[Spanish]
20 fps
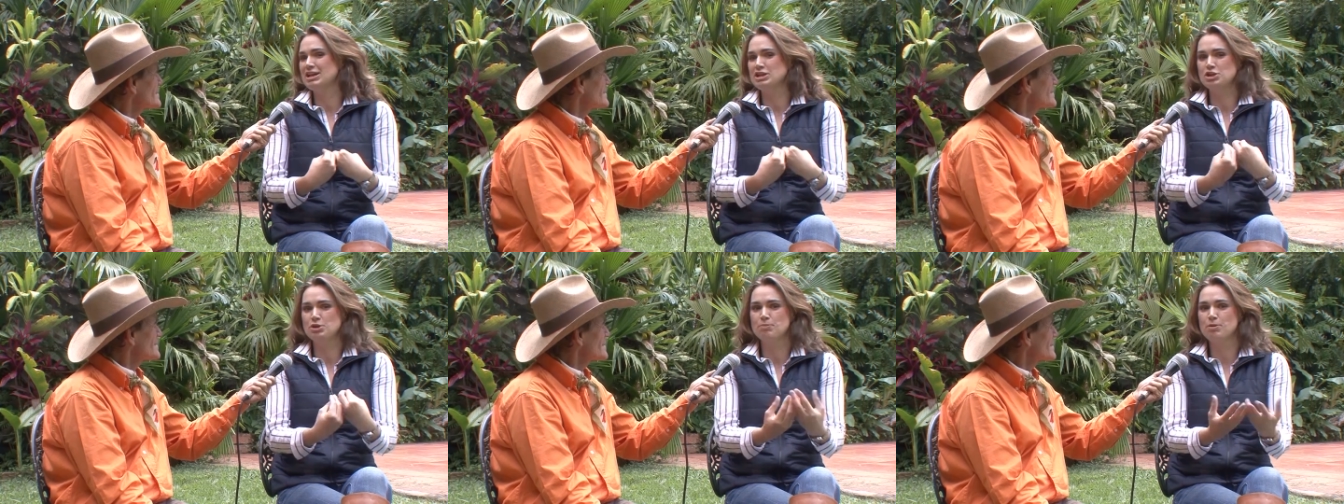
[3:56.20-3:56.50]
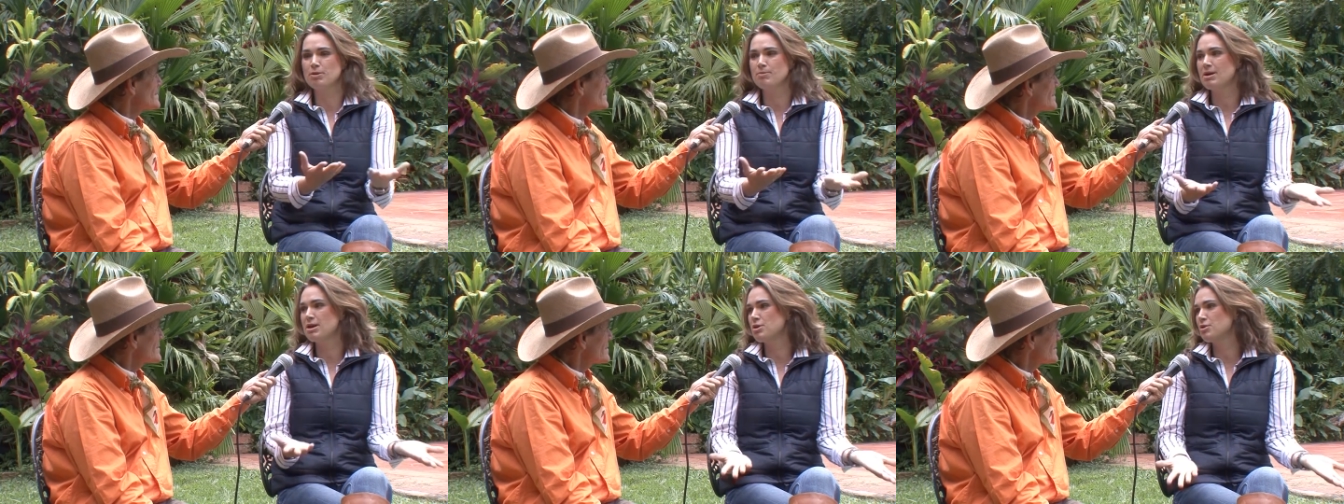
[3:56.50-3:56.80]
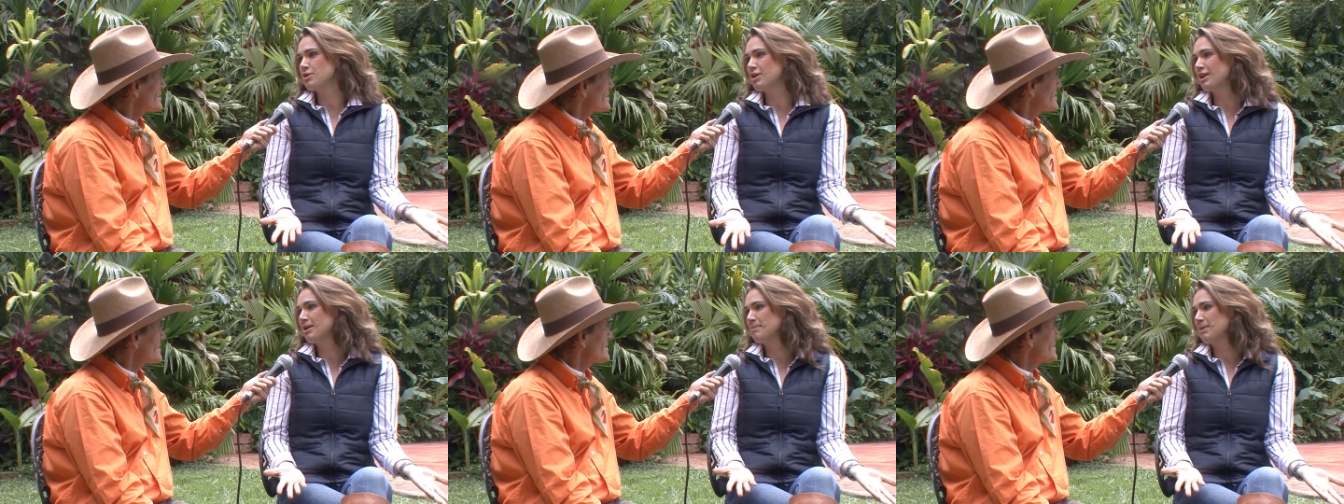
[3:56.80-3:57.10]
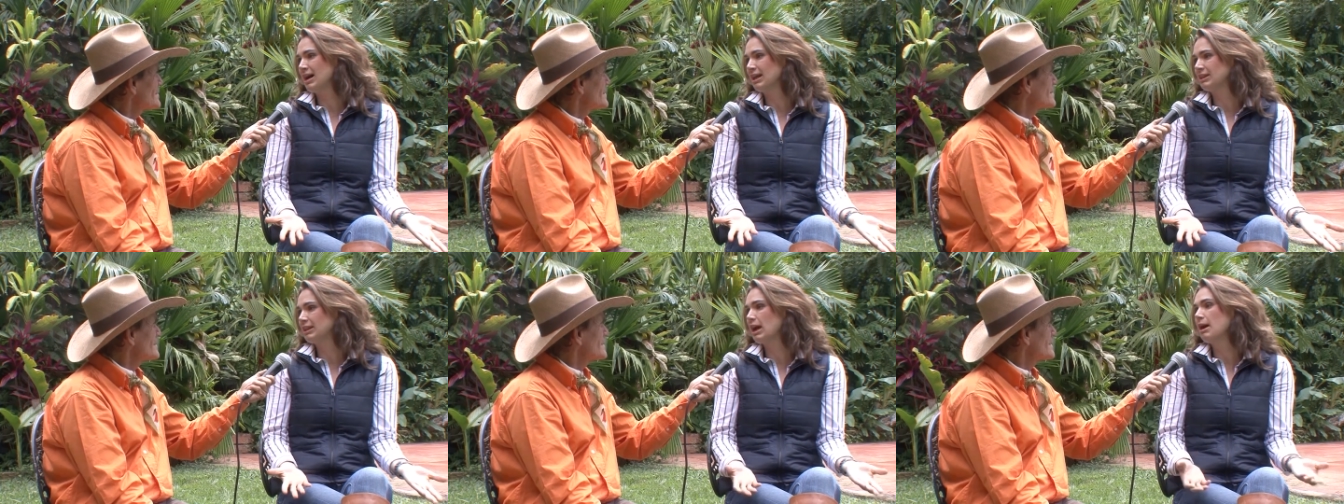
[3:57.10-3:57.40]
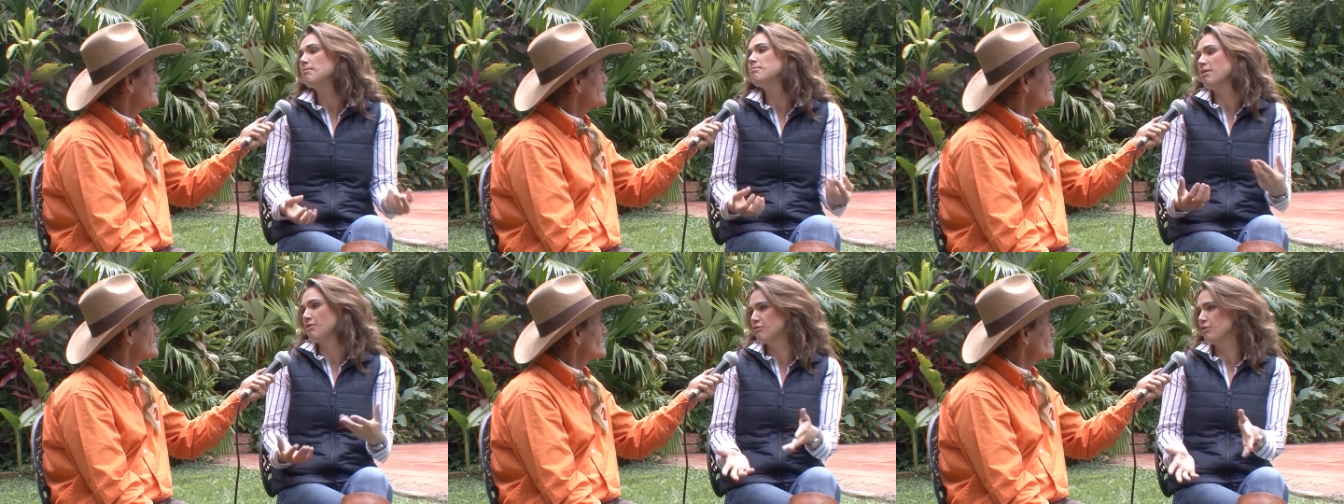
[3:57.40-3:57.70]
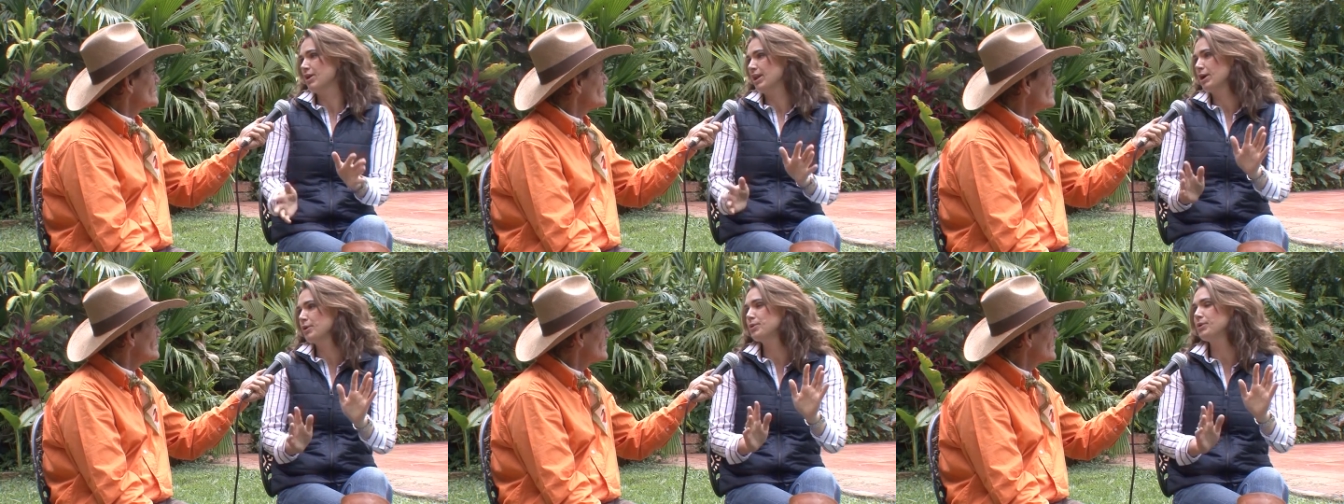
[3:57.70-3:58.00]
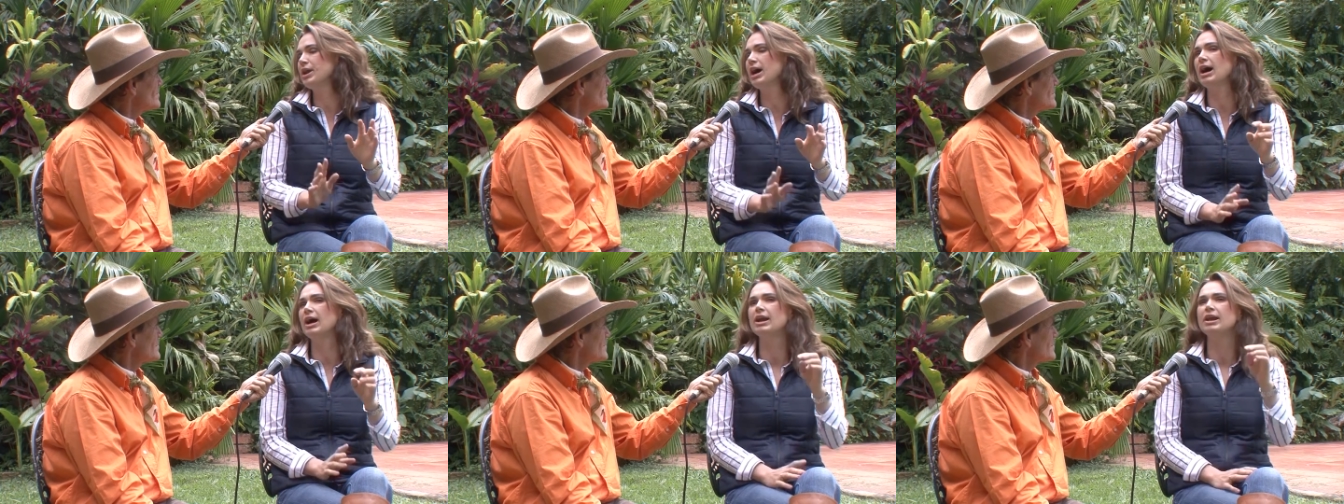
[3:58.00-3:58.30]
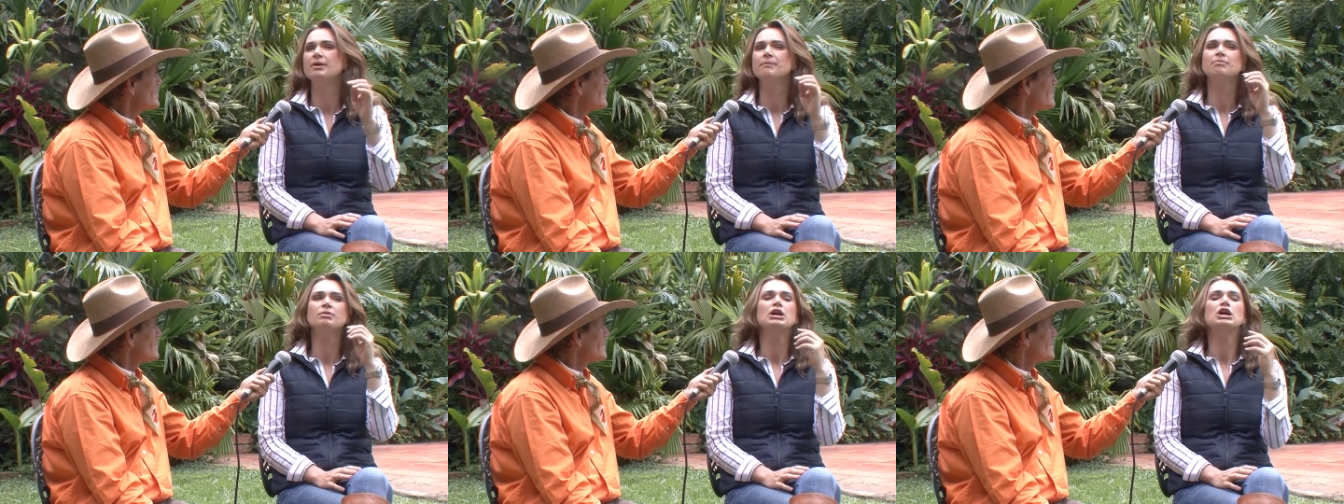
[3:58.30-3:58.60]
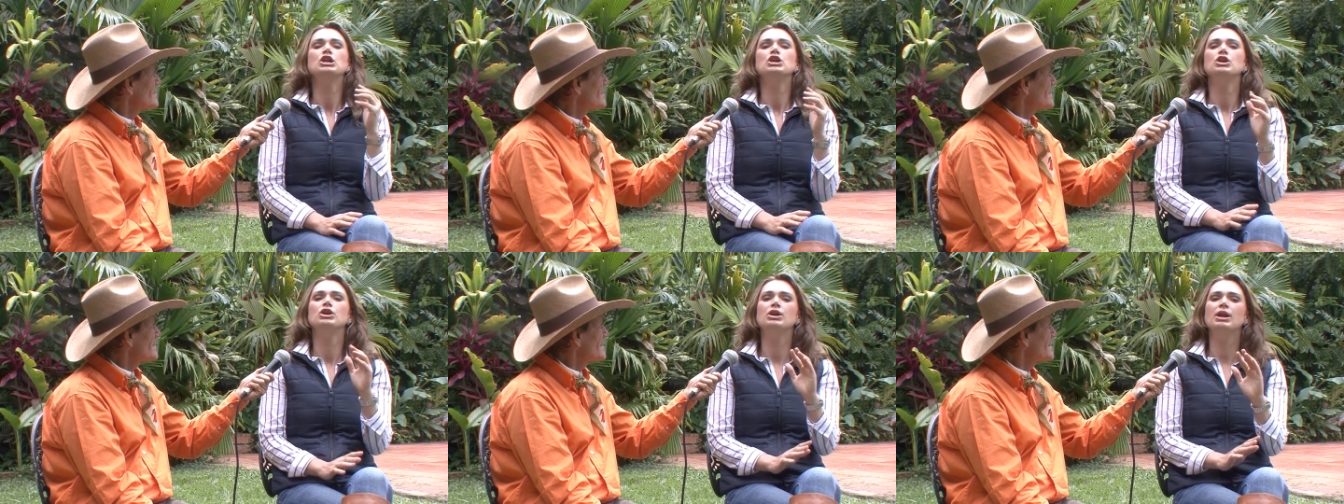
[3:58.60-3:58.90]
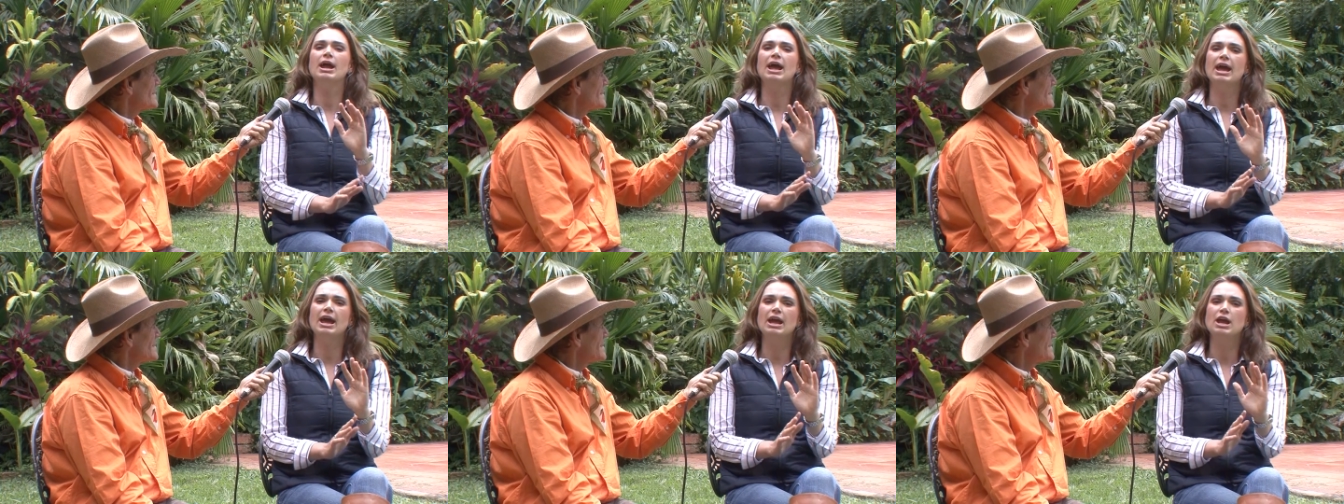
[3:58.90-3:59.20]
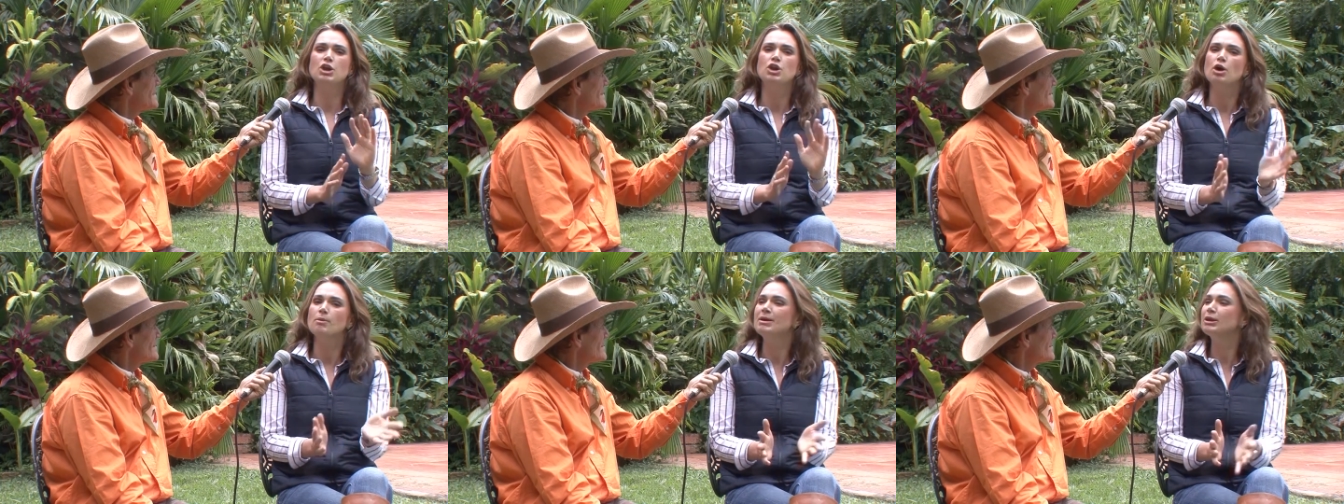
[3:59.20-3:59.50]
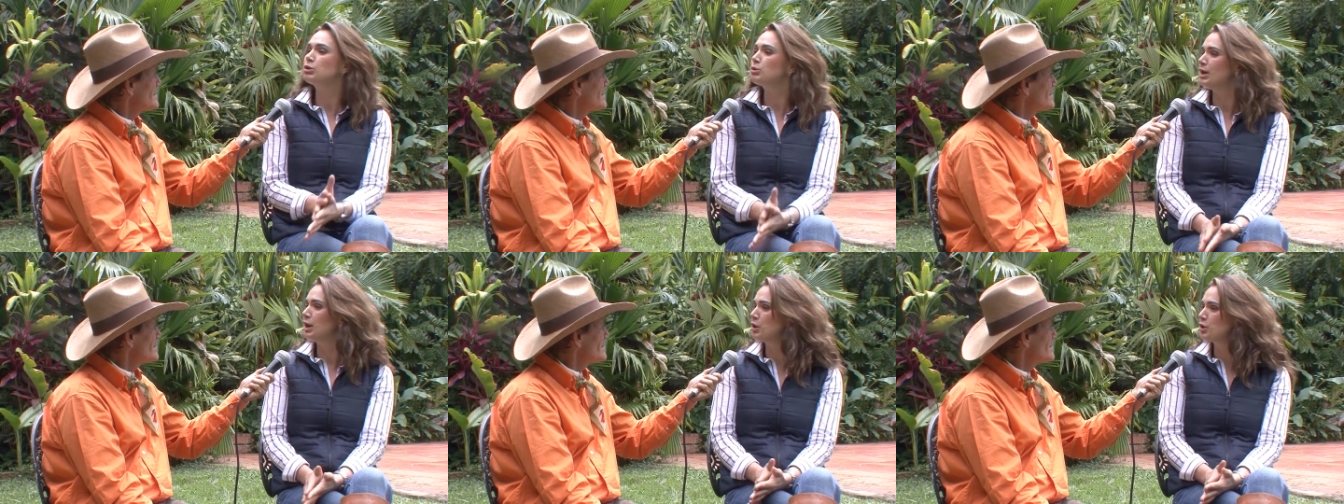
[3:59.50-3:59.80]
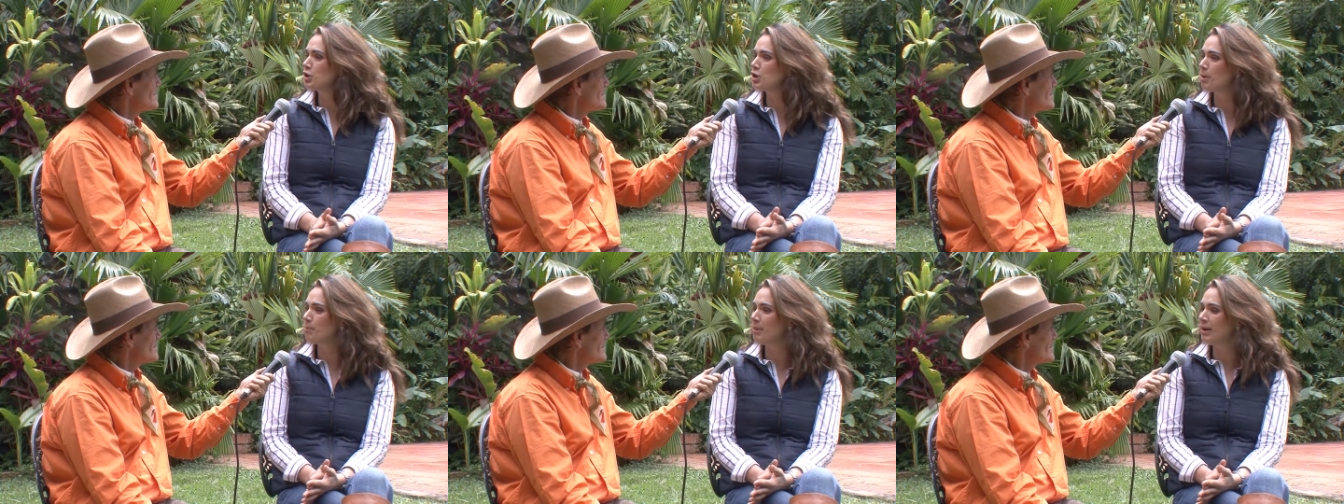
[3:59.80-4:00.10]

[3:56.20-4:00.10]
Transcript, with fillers: que yo por medio de una mata me fuera a curar. Eh, no me tuvieron que